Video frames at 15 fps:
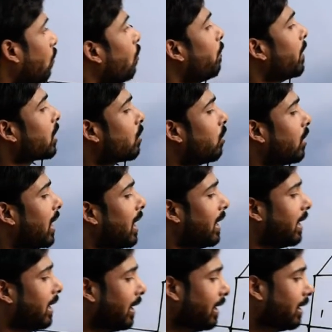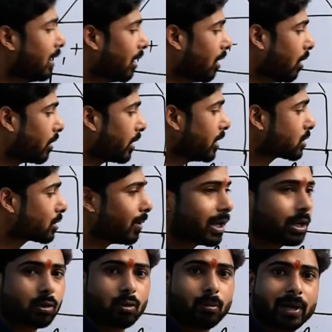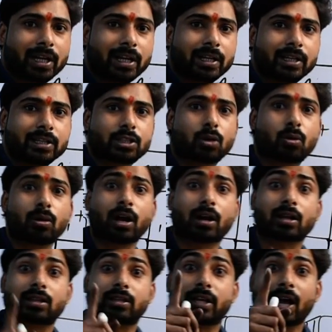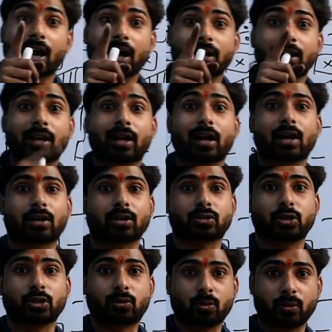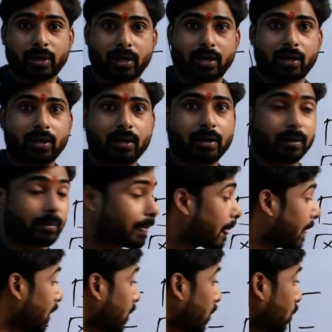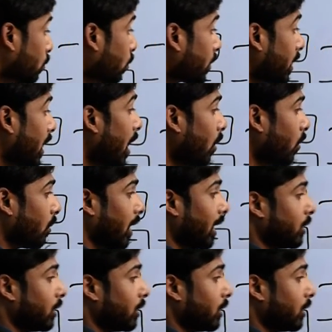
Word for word: ऊपर खोला है और इस वाले को मैंने नीचे खोला अगर ध्यान लगाकर देखोगे ना तो क्या होगा